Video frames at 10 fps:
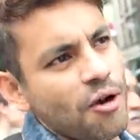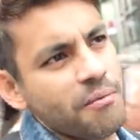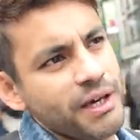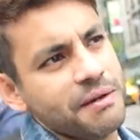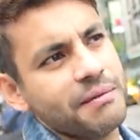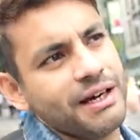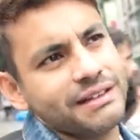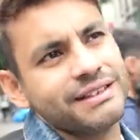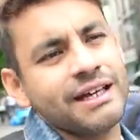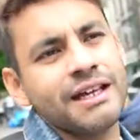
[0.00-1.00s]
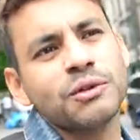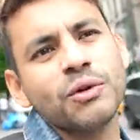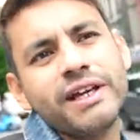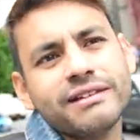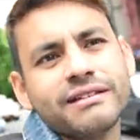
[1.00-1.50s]
conviene más. Si estás de
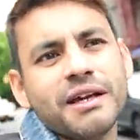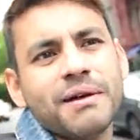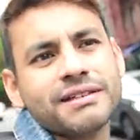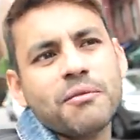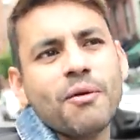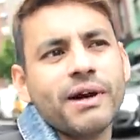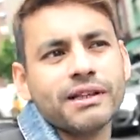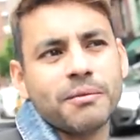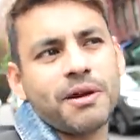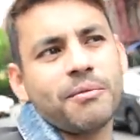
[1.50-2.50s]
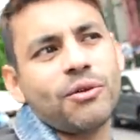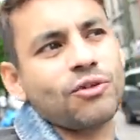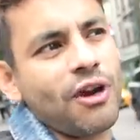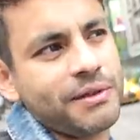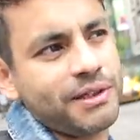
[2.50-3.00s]
turista y vas a moverte, por ejemplo,
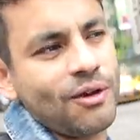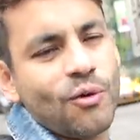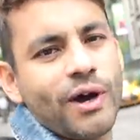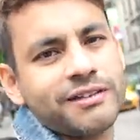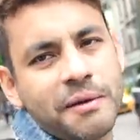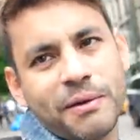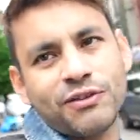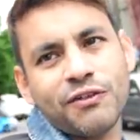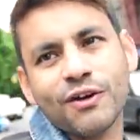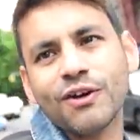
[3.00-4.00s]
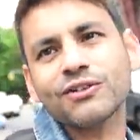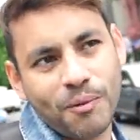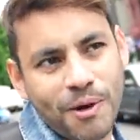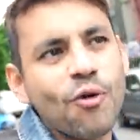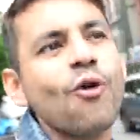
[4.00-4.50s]
solamente en lugares específicos,
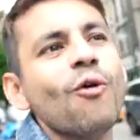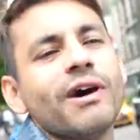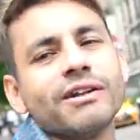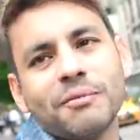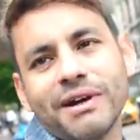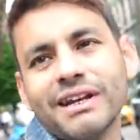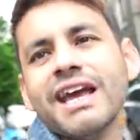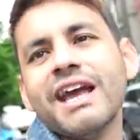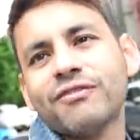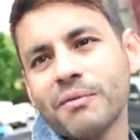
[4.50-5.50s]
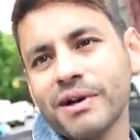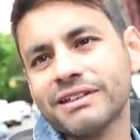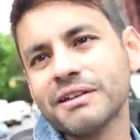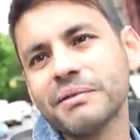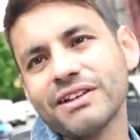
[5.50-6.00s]
toman Uber, toman Lyft, toman
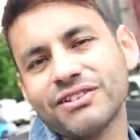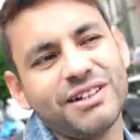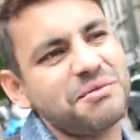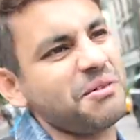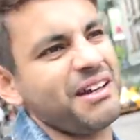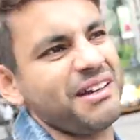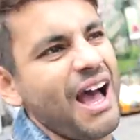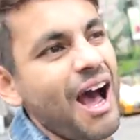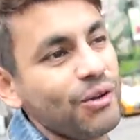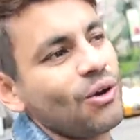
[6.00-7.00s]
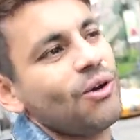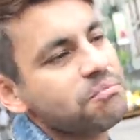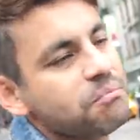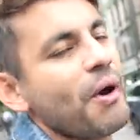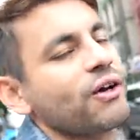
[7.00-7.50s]
esas aplicaciones, porque auto
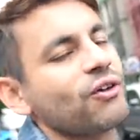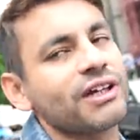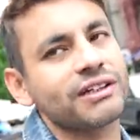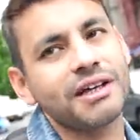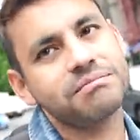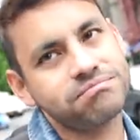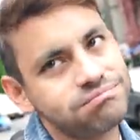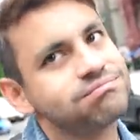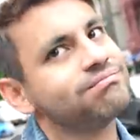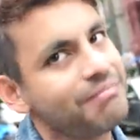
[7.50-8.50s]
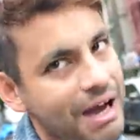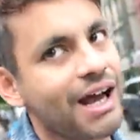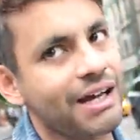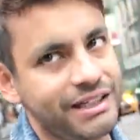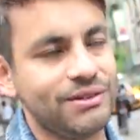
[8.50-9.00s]
puede costarte más
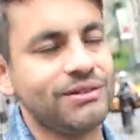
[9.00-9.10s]
carito.